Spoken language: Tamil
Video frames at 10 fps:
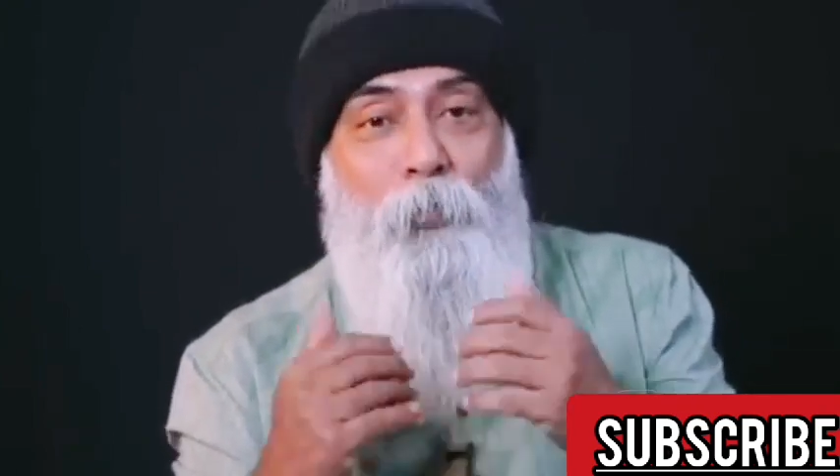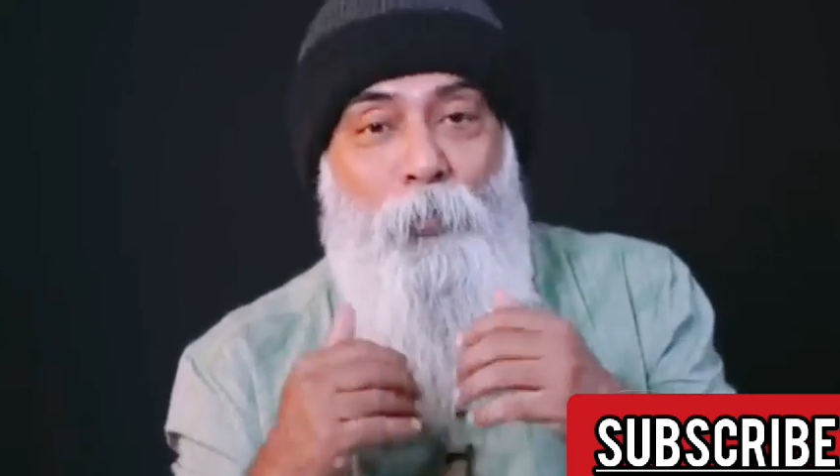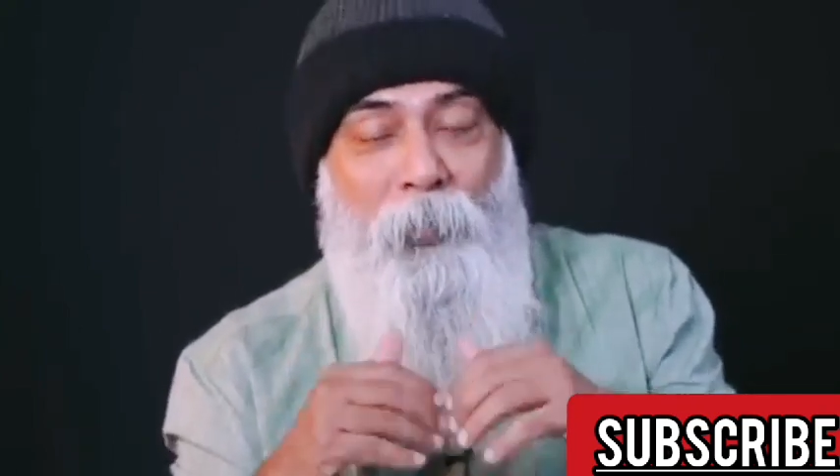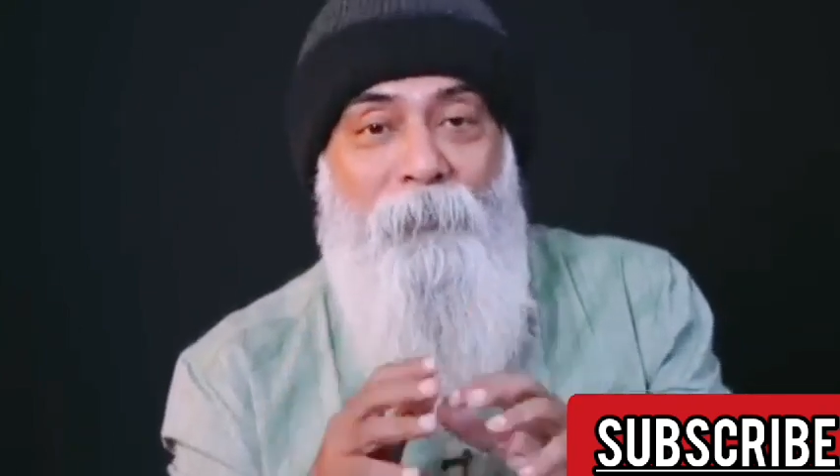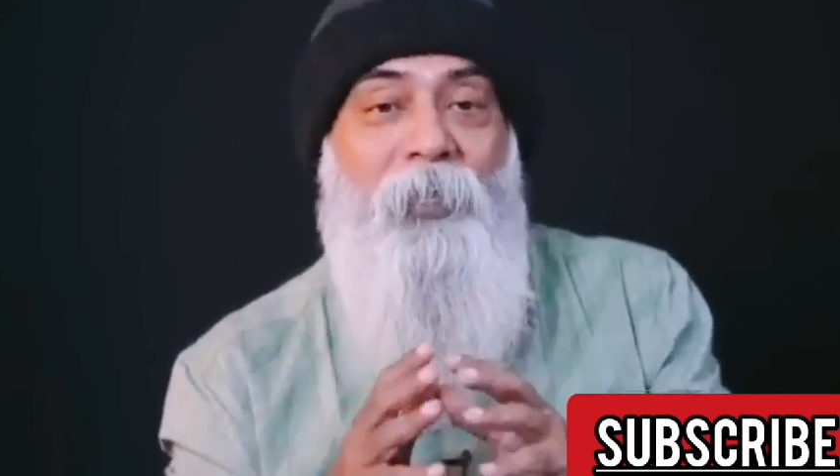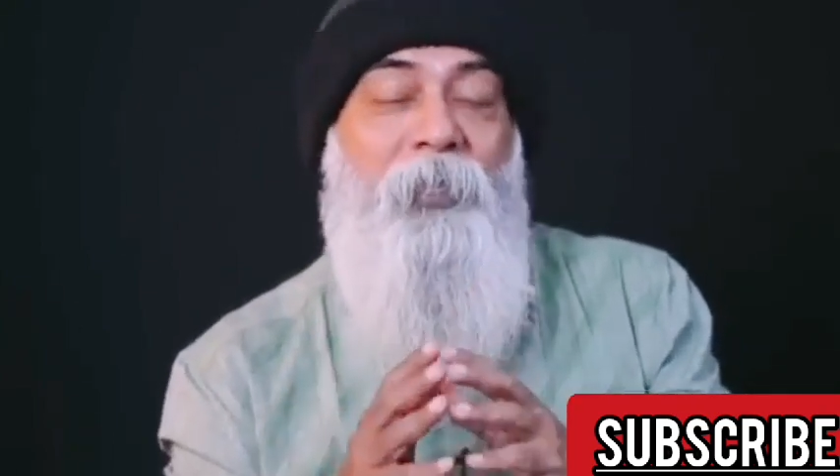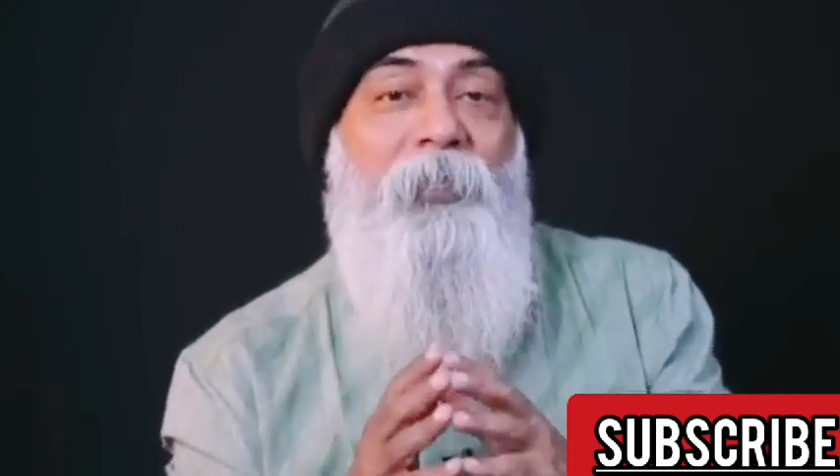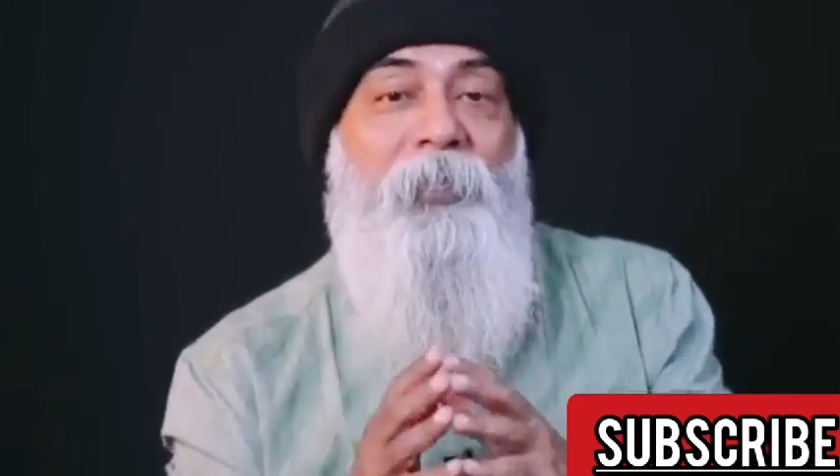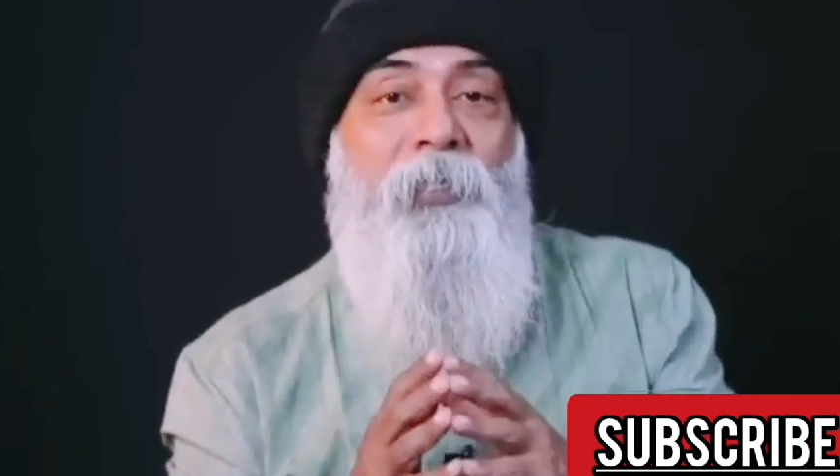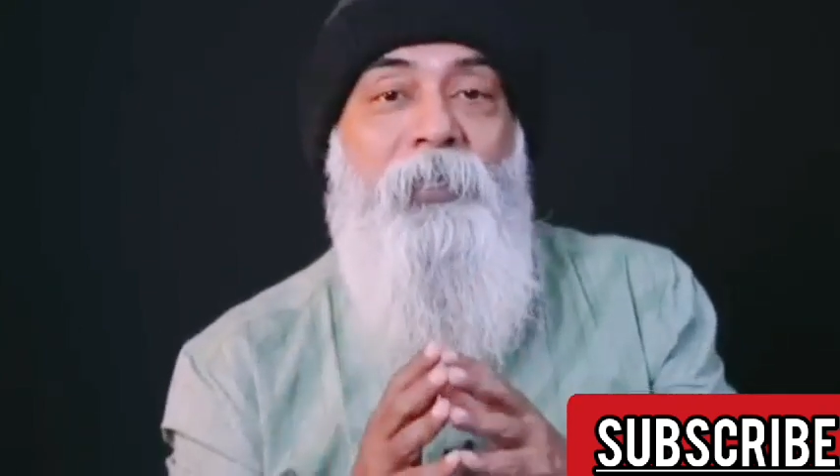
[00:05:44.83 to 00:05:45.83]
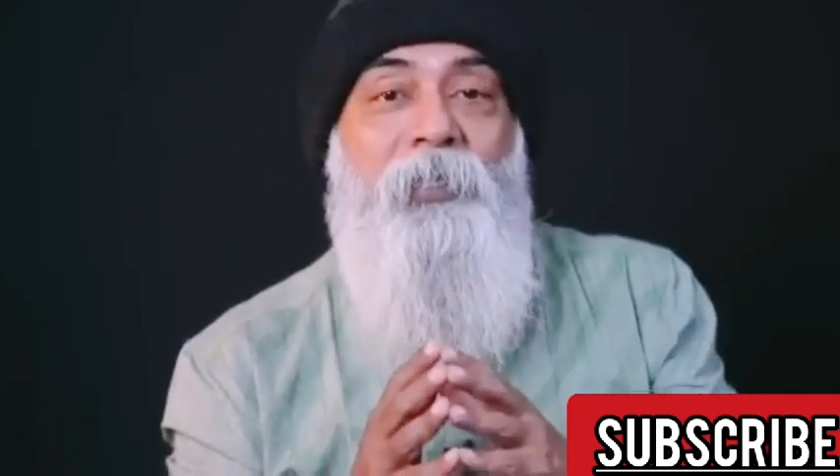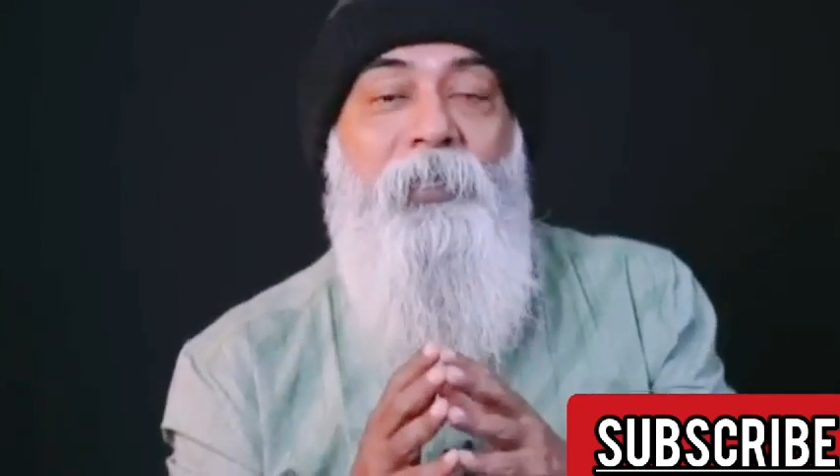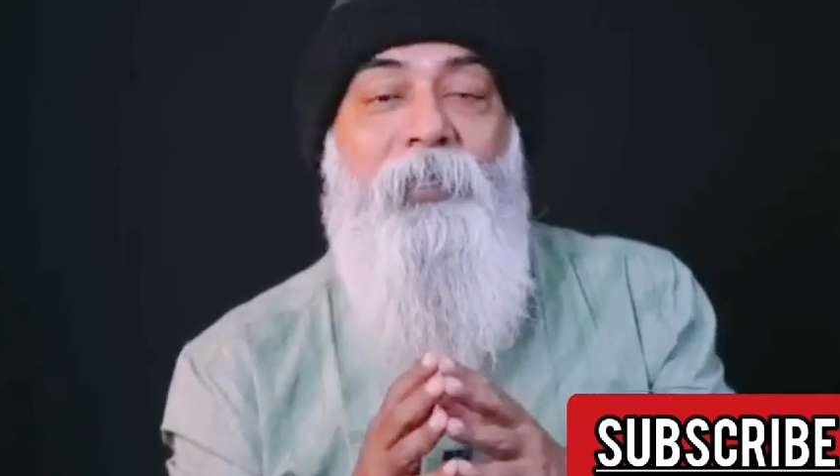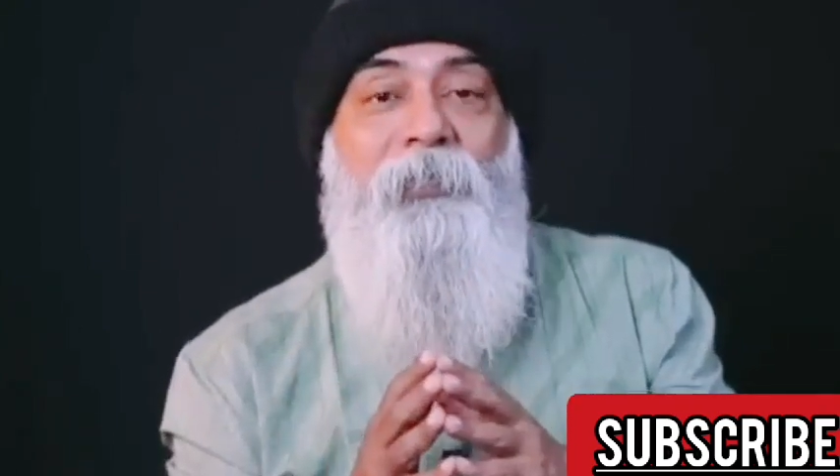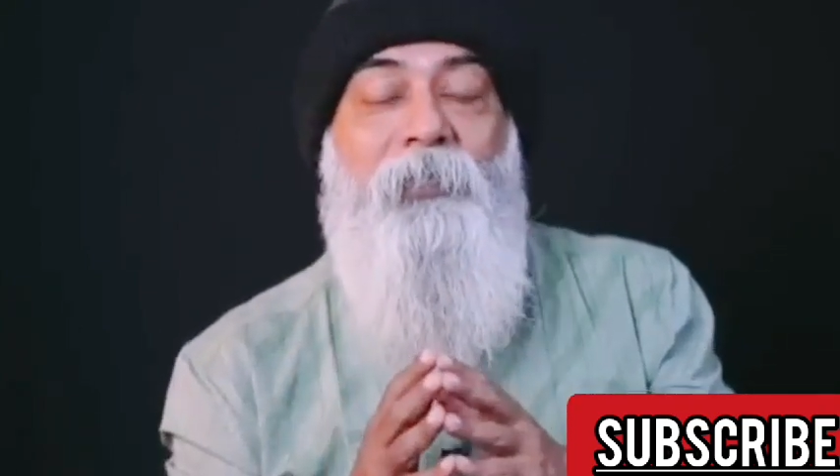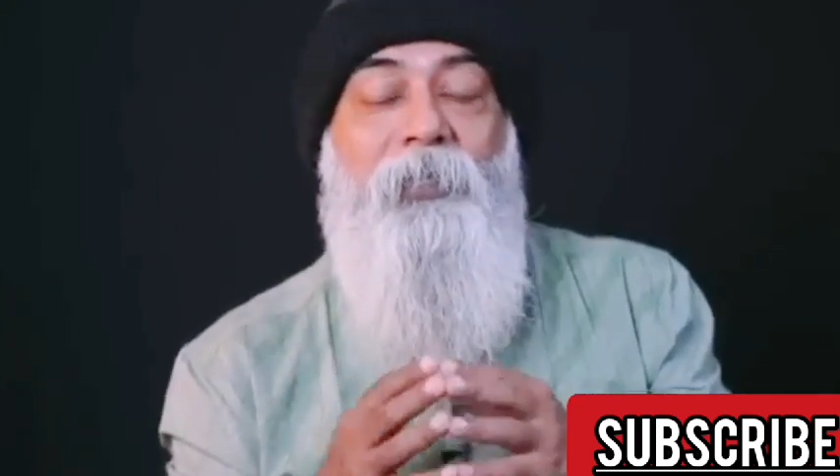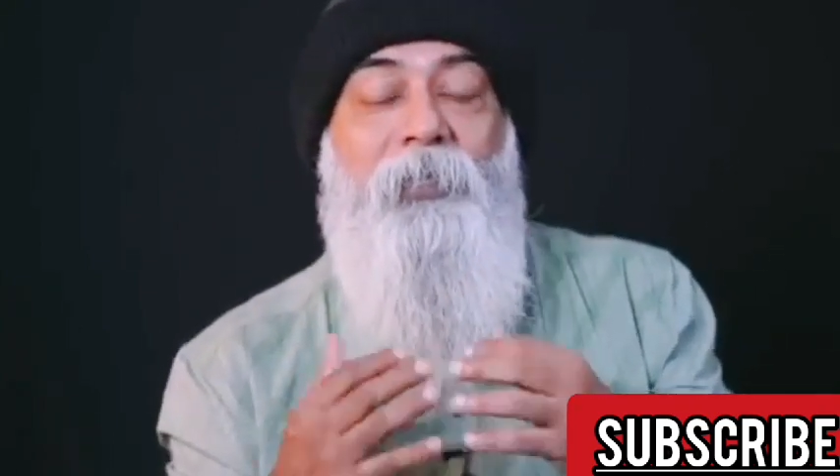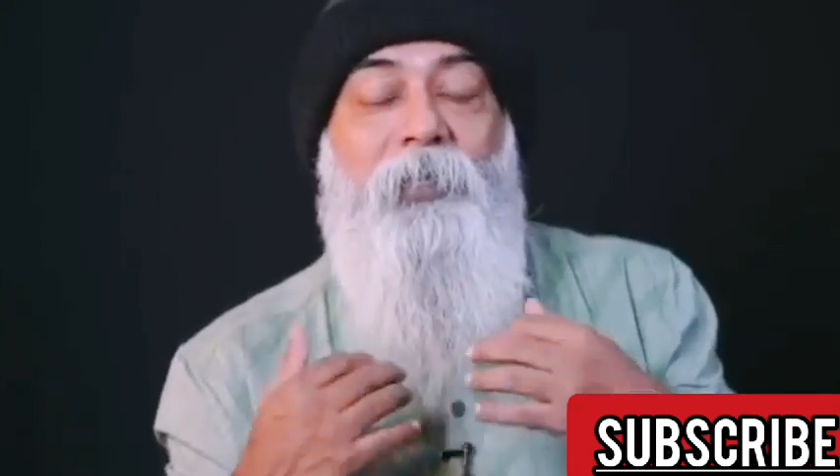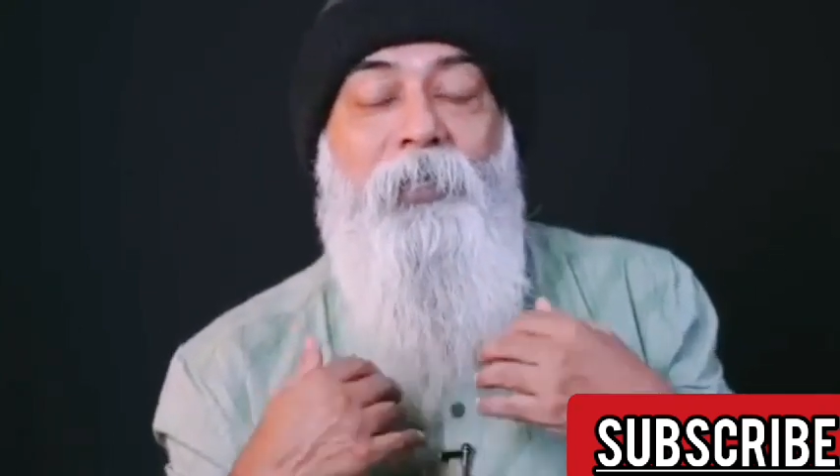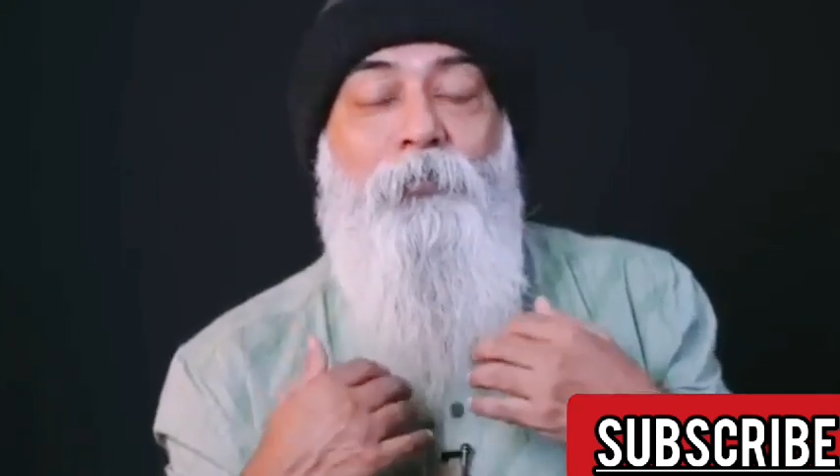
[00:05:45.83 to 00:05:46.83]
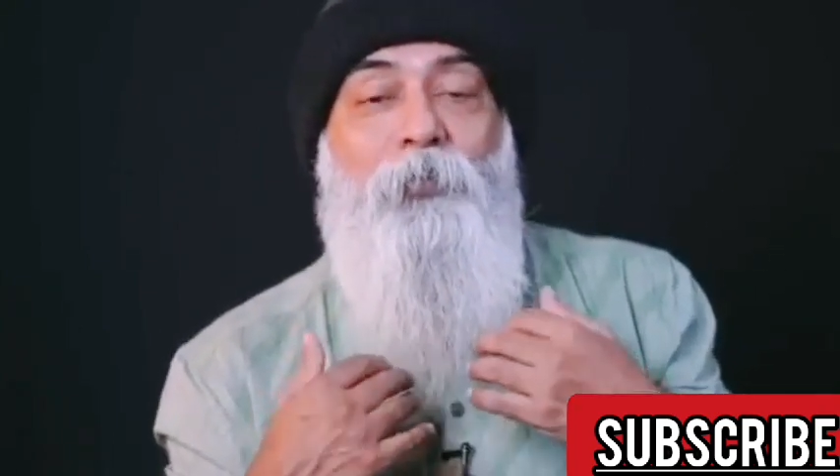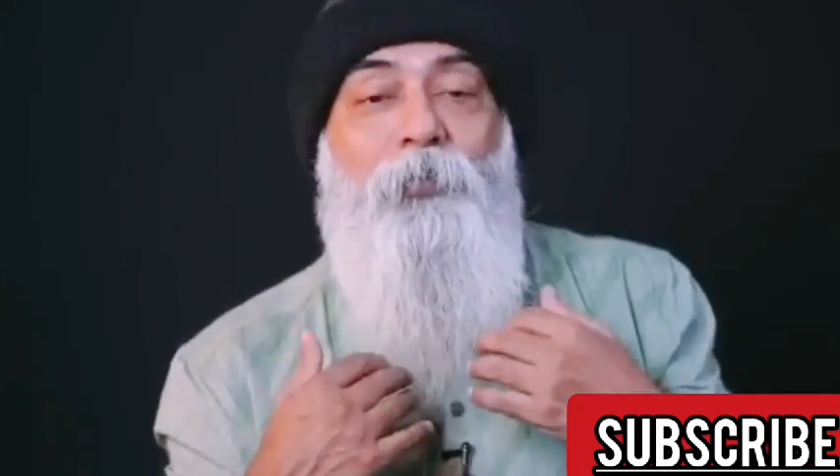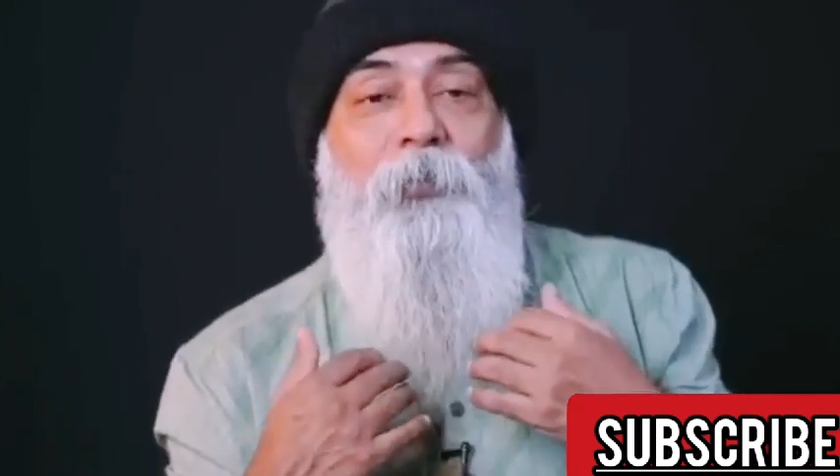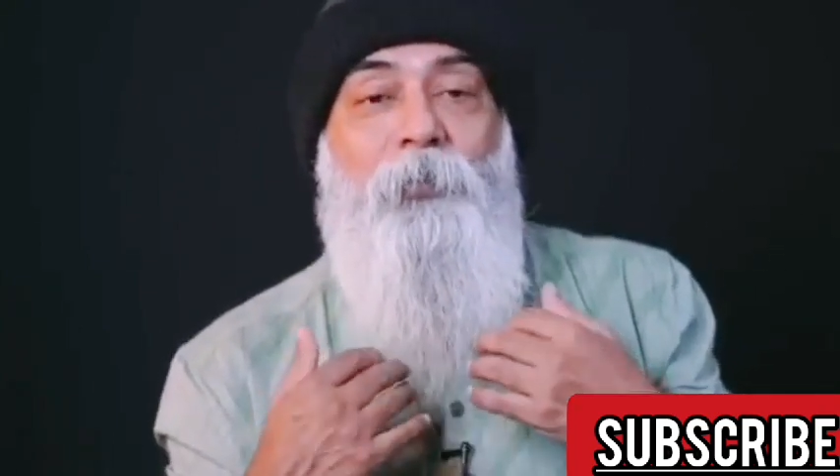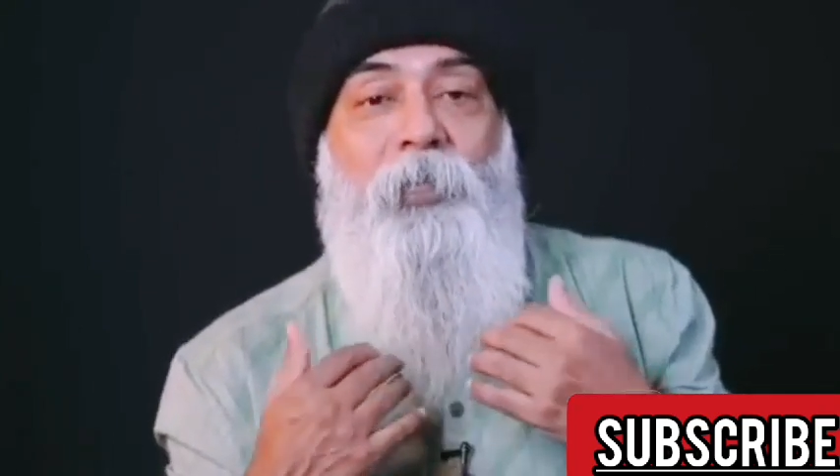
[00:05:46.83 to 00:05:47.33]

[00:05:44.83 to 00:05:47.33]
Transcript: நம்மளுடைய வேலை இதைத்தான் நான் ஒரு